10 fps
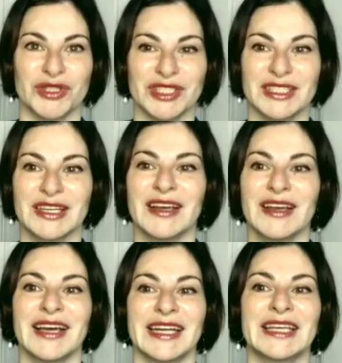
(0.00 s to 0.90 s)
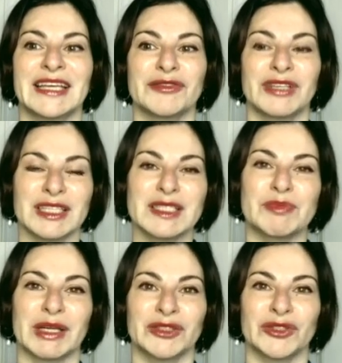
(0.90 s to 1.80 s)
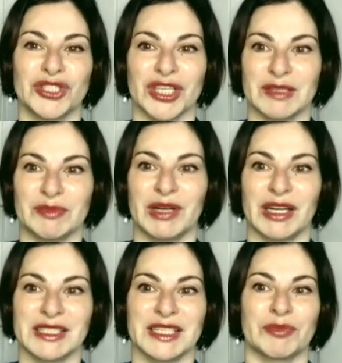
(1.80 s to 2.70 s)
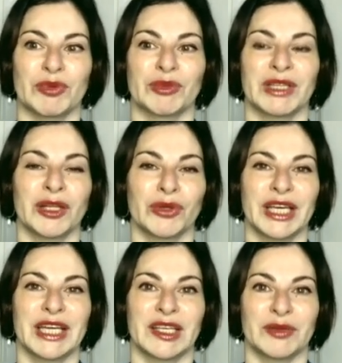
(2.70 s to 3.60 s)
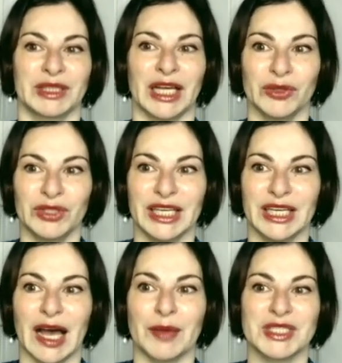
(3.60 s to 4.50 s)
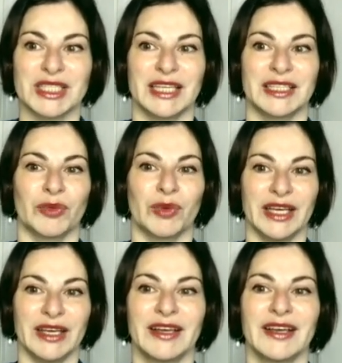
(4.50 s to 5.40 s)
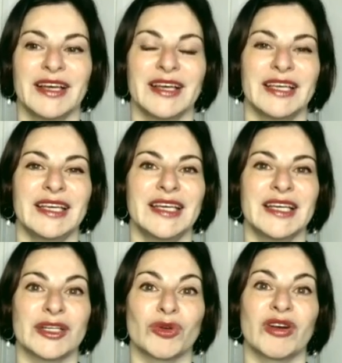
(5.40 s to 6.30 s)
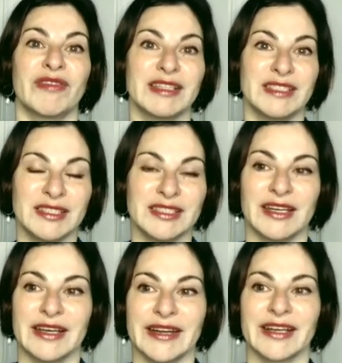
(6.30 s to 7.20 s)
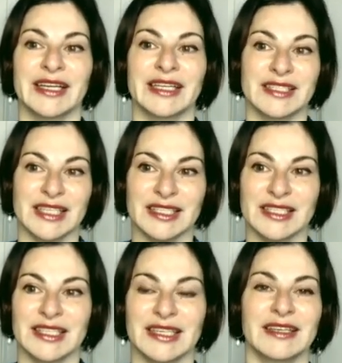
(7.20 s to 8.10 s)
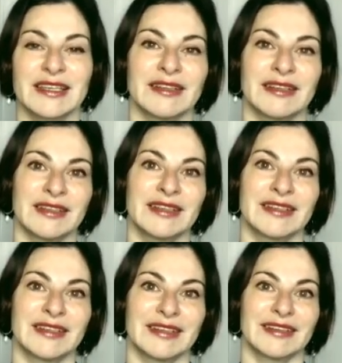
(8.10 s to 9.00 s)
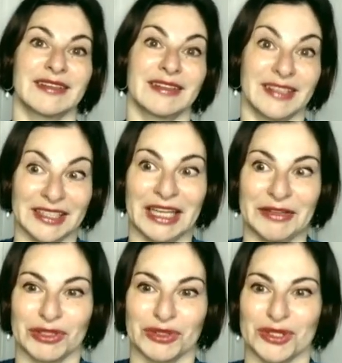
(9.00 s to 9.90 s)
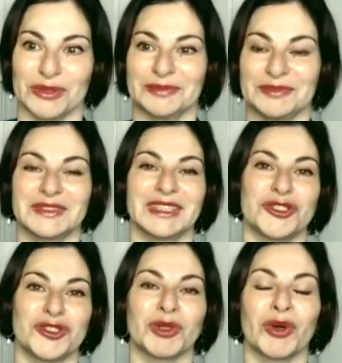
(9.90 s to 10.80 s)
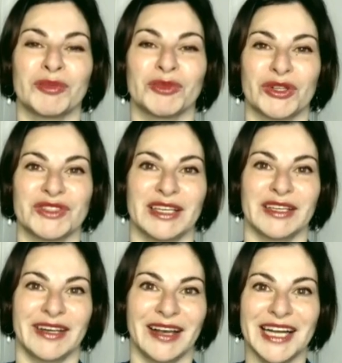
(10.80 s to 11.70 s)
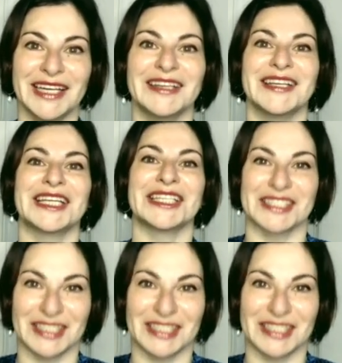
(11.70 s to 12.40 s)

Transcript: гость Регина Франц, партнер частной практики пульмонологии и реаниматология Upstate NY и руководитель реорганизации к э, коронавирусу. Еще много-много всяких регалий. Регина,